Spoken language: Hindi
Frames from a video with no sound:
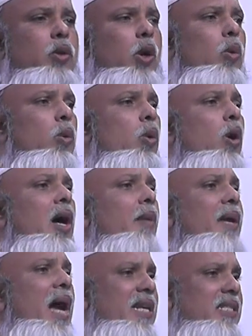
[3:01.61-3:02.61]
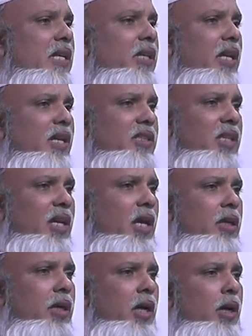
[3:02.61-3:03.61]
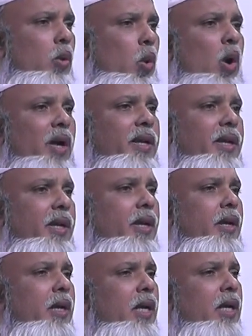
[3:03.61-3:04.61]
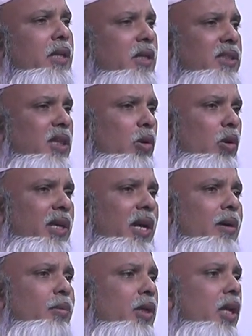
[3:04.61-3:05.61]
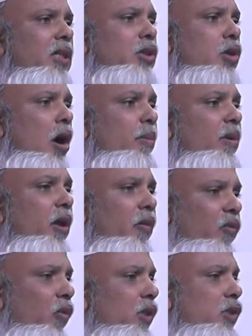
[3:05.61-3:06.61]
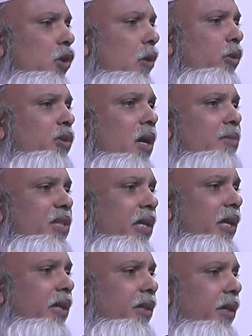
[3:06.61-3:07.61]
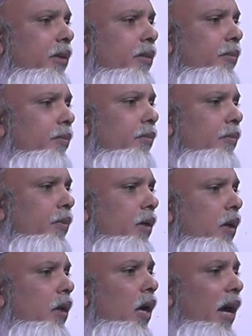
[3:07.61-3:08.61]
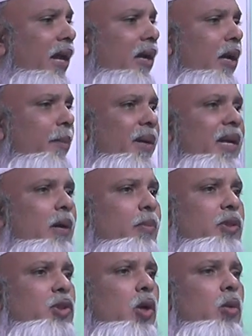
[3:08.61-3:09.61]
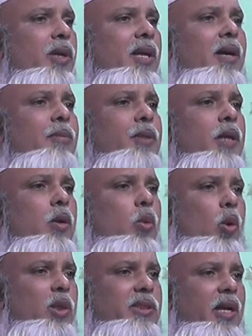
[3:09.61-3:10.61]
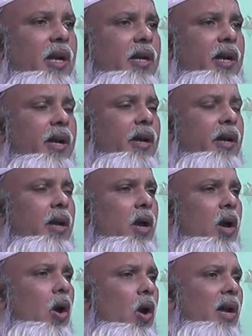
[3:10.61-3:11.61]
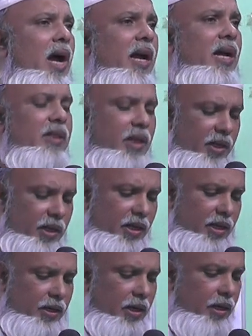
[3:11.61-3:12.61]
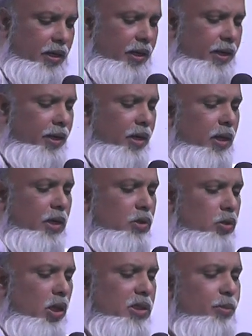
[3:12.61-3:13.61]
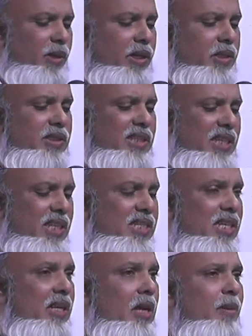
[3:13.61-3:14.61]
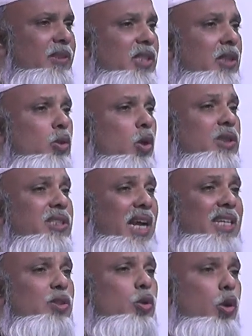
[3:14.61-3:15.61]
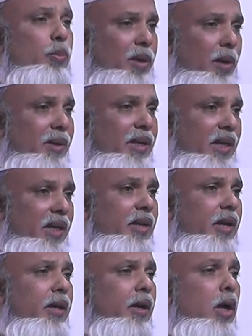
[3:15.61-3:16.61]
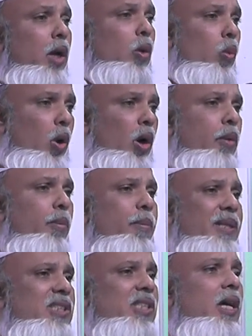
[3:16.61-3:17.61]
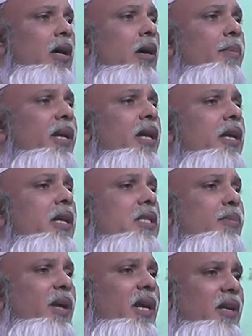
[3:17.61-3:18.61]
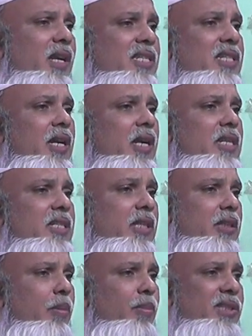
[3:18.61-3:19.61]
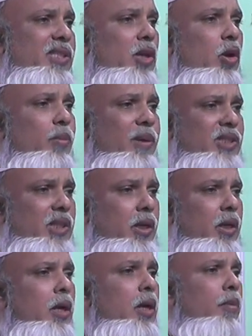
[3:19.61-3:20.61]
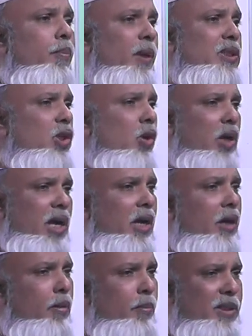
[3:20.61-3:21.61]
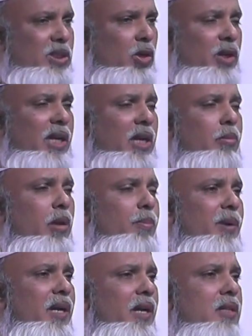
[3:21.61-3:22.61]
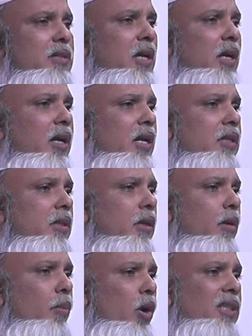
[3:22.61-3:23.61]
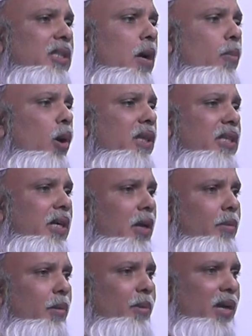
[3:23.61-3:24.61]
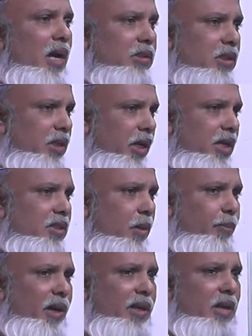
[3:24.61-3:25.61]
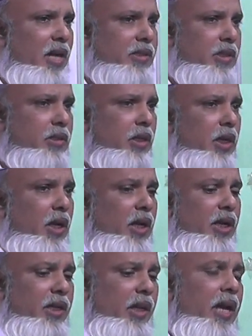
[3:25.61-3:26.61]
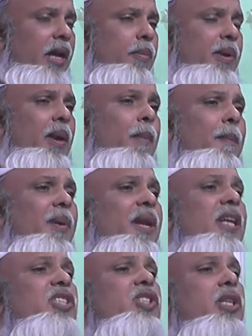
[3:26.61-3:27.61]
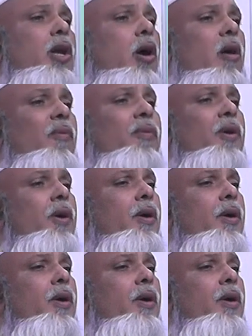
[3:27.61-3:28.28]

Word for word: तो उन लोग भी आ सकते हैं किसी के लिए रोक नहीं है किसी को क्या ना स्टॉप नहीं है फुल स्टॉप उस सर नहीं दिए अनलिमिटेड बच्चों को क्या ना कोर्स कराना है और आगे तरक्की कराना है जो इसमें सीईसी e के बच्चे जो साइंस ग्रुप के भी नहीं हैं वो बच्चियाँ भी इसमें इंटरेस्टेड ले सकते हैं बच्चियाँ और बच्चे बच्चियों का बच्चों की टाइमिंग पे गर्ल्स का गर्ल्स बॉयज़ का बॉयज़ के टाइमिंग पे क्लासेस रहेंगे सेपरेट क्लासेस ये भी मिनिस्ट्री ऑफ